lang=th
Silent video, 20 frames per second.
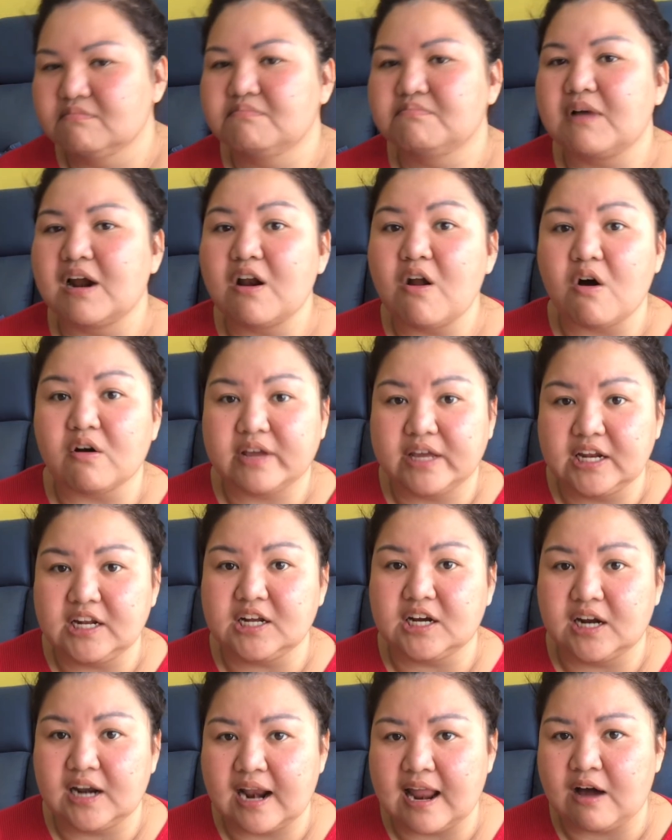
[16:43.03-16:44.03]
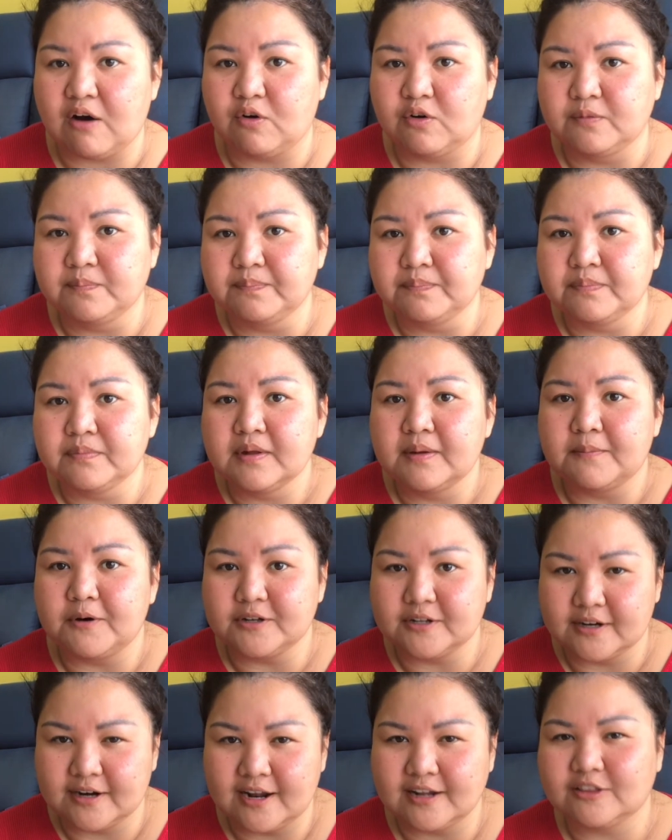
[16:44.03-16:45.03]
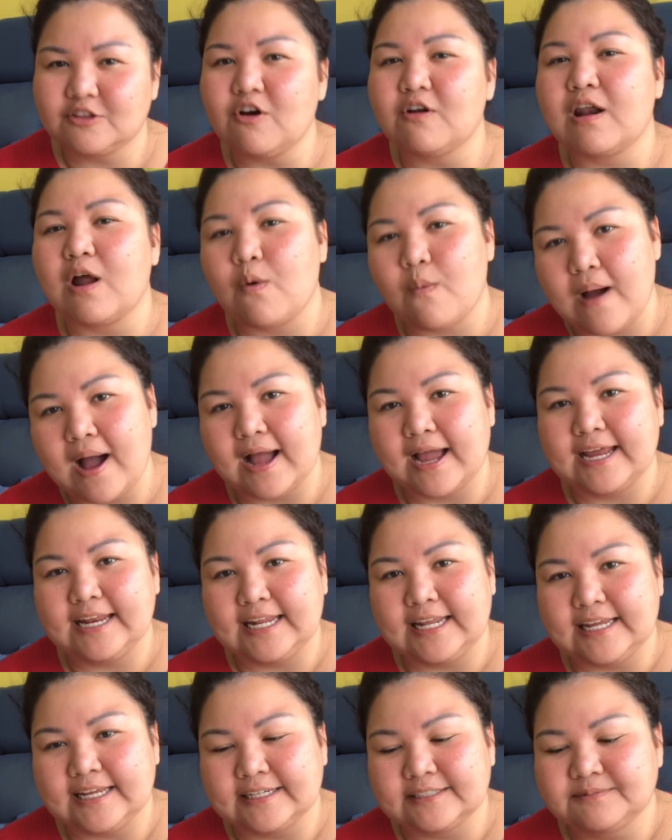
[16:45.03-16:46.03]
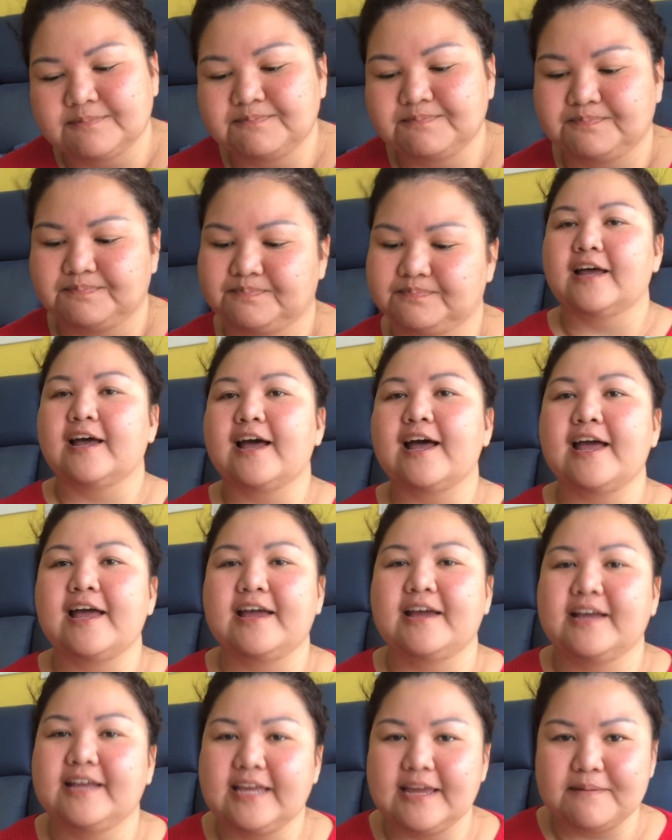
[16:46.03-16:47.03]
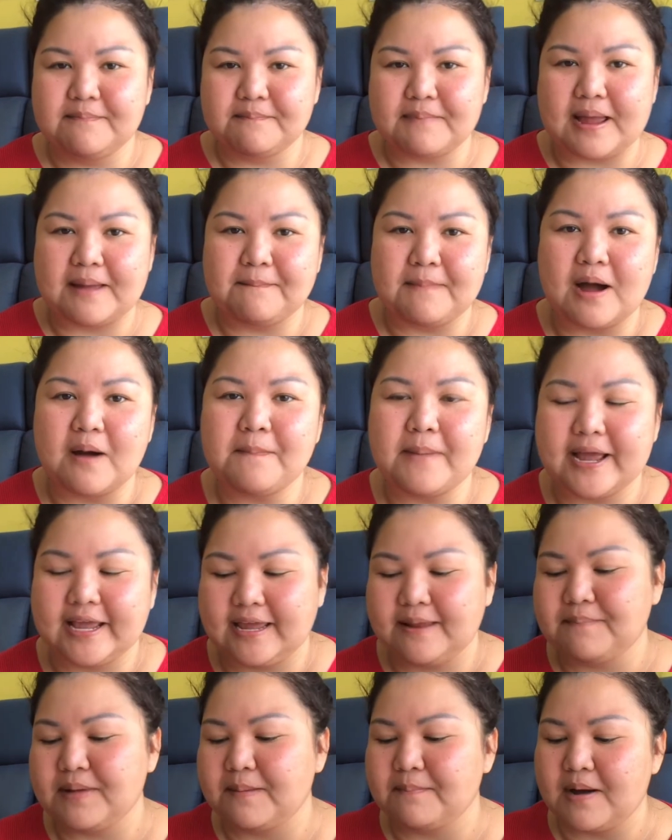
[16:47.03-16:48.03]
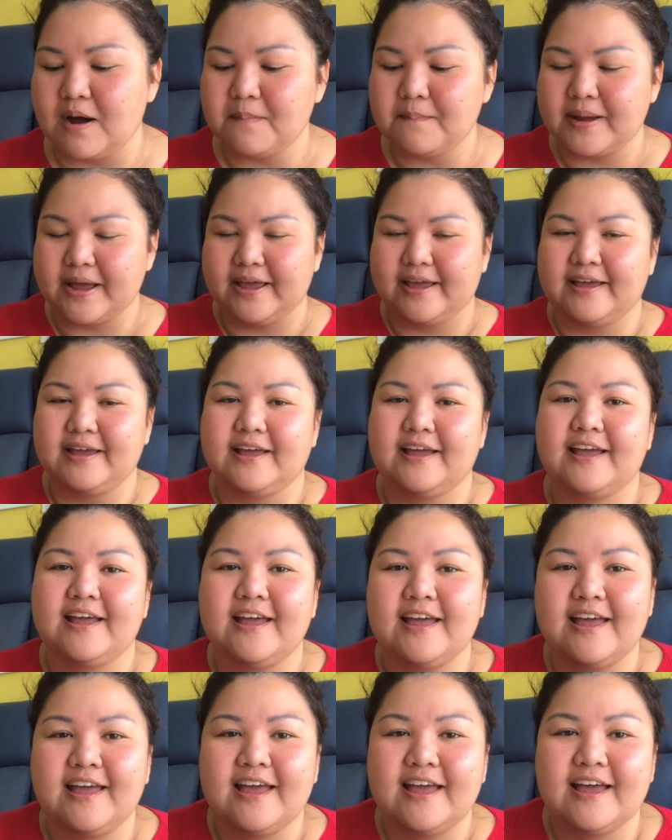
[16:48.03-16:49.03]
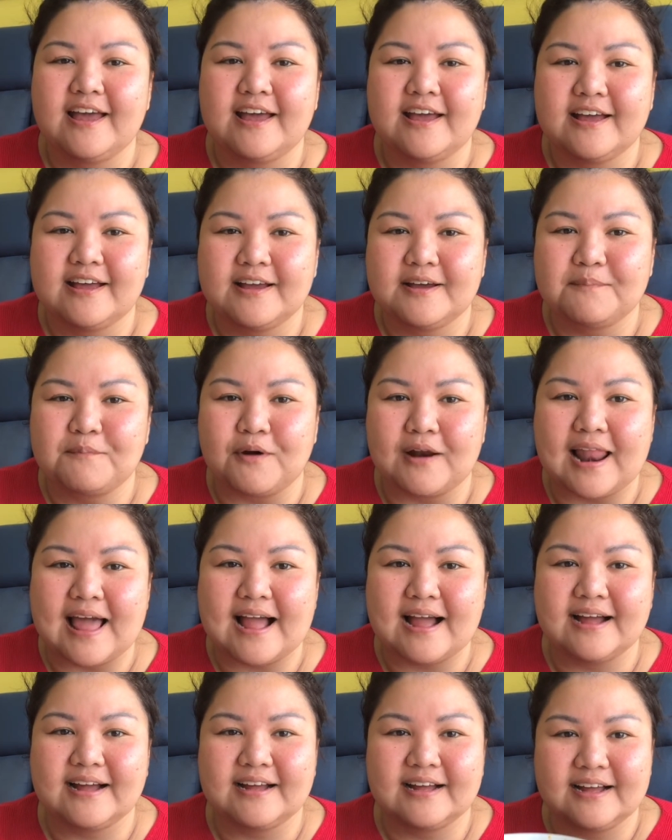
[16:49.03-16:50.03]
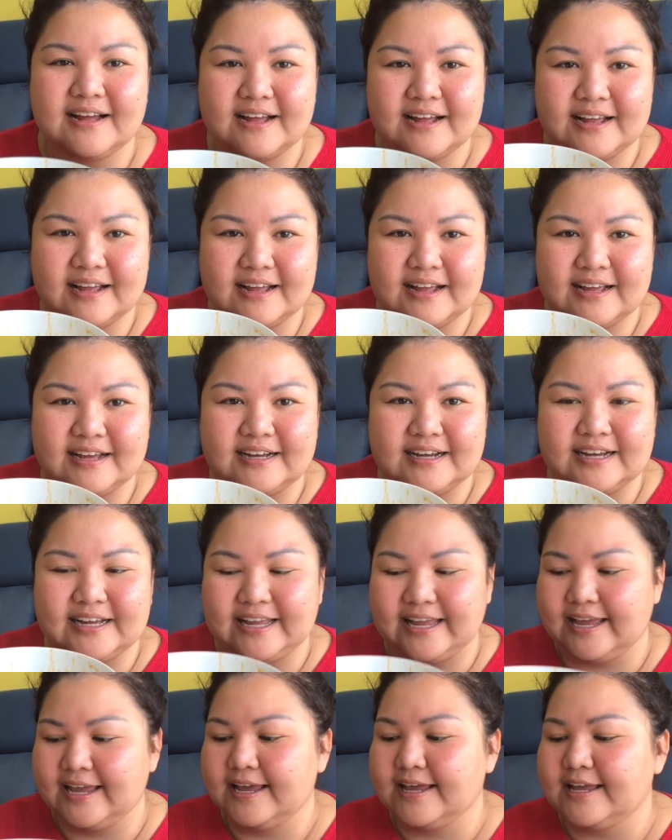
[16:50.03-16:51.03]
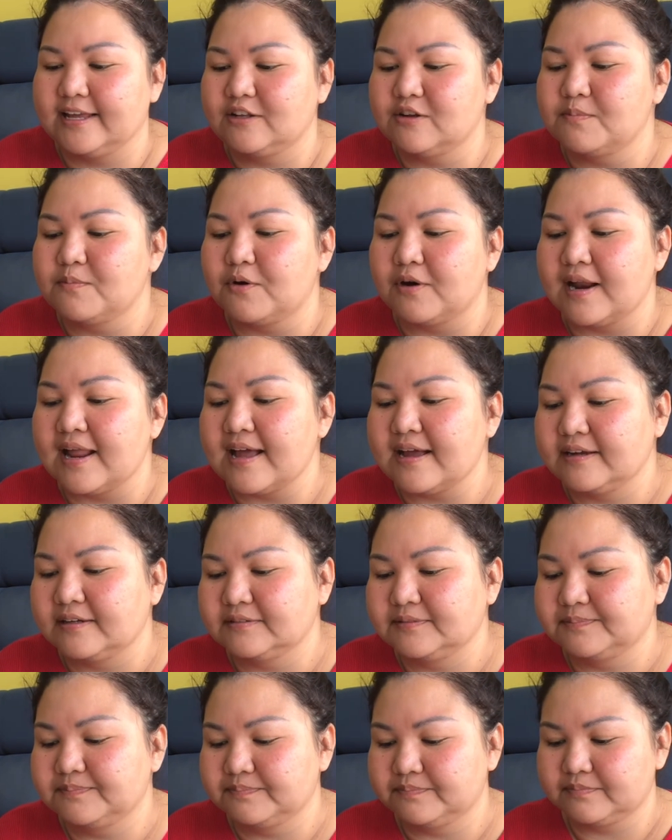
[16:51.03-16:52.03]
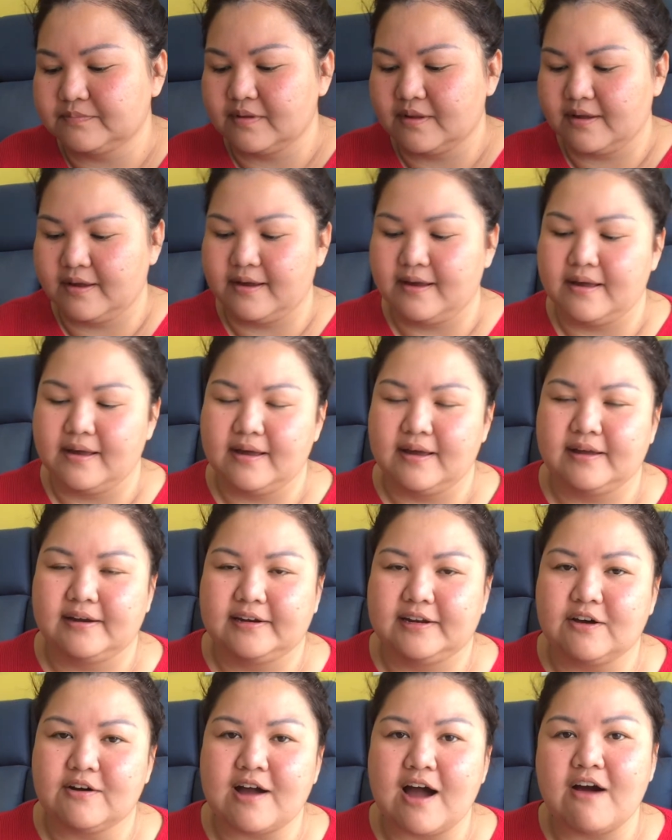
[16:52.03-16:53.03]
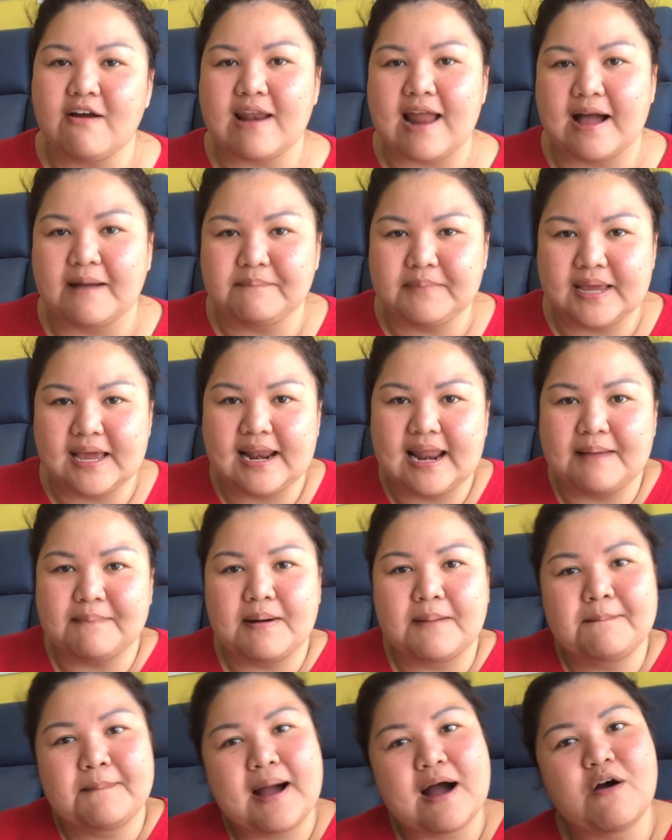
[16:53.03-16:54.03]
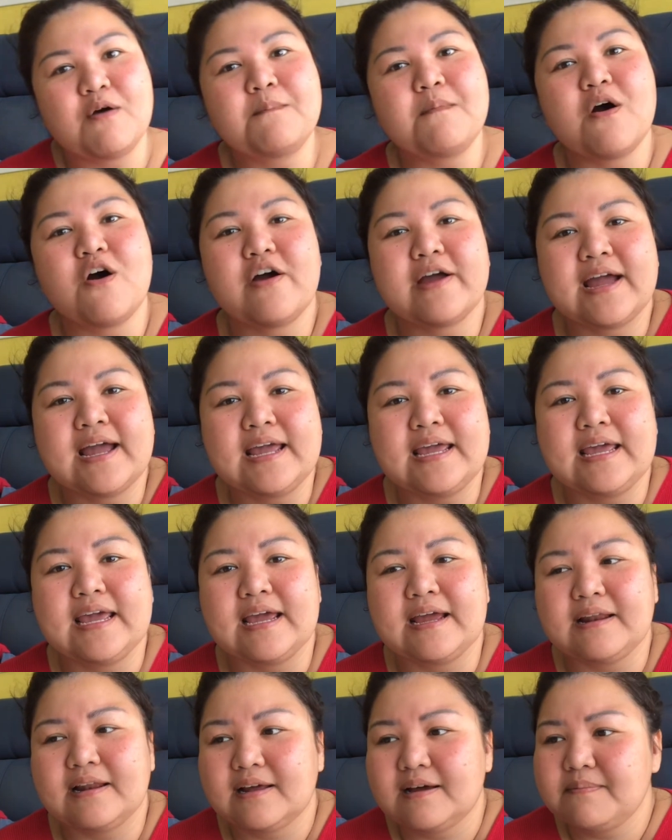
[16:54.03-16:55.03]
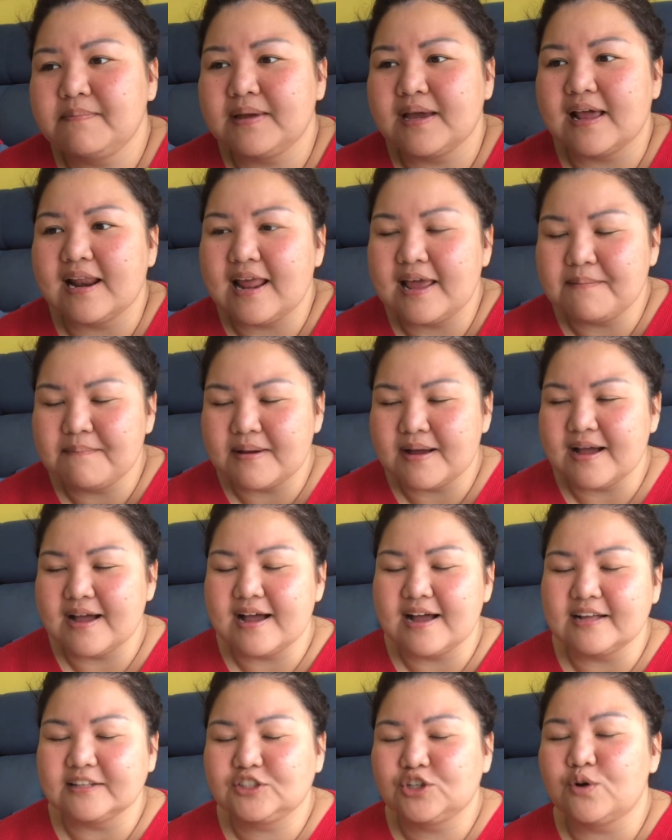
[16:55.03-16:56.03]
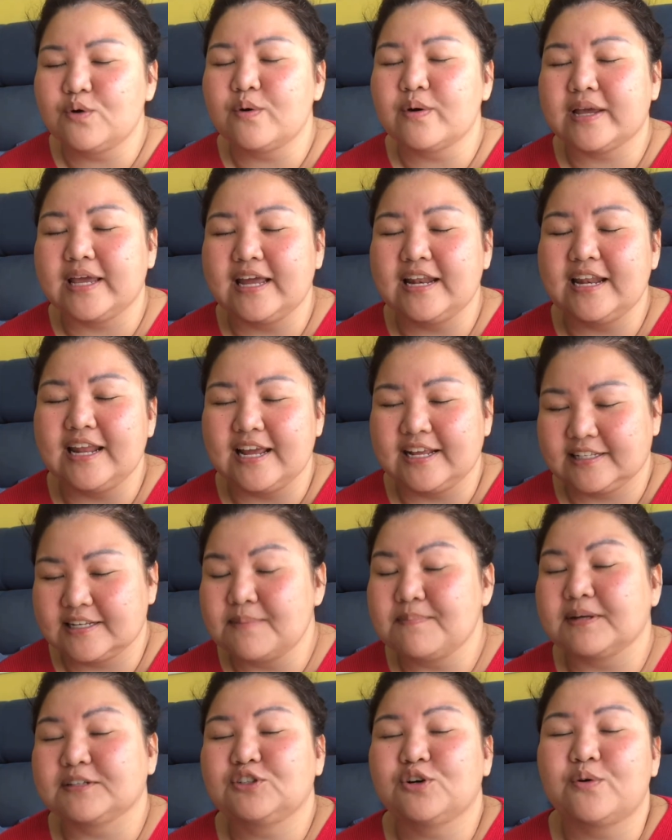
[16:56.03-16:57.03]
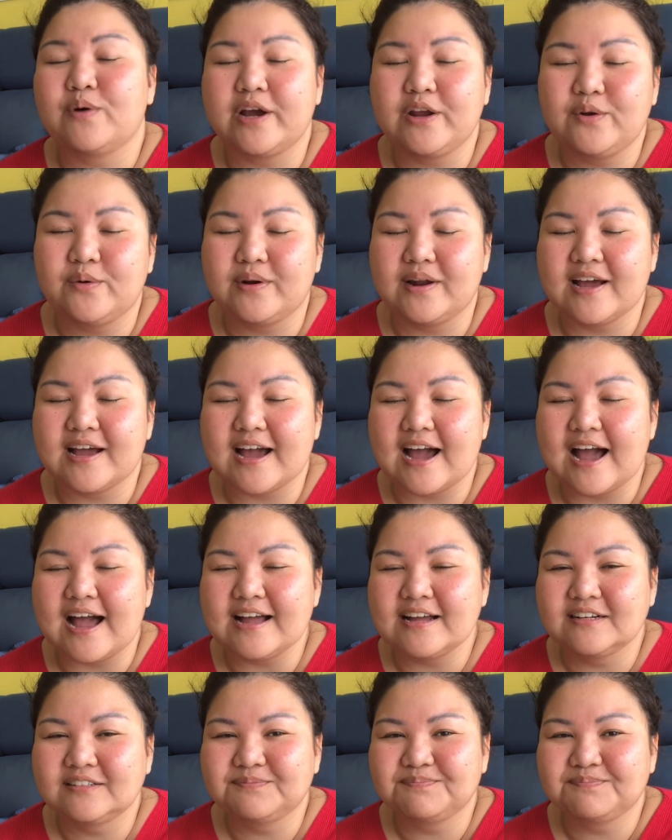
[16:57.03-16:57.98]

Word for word: มาหลอกกินเงินเรา เพราะฉะนั้นต้องระวังให้ดีกินไปเมาส์ไปกินไปเมาส์ม่ หมดละเอ้ย กินจนหมดละเดี๋ยวคราวหลังมีอะไรมาเมาส์มอยให้อีก หรือมีอะไรมาโชว์ กินอีกจะมาโชว์ให้ดูนะคะ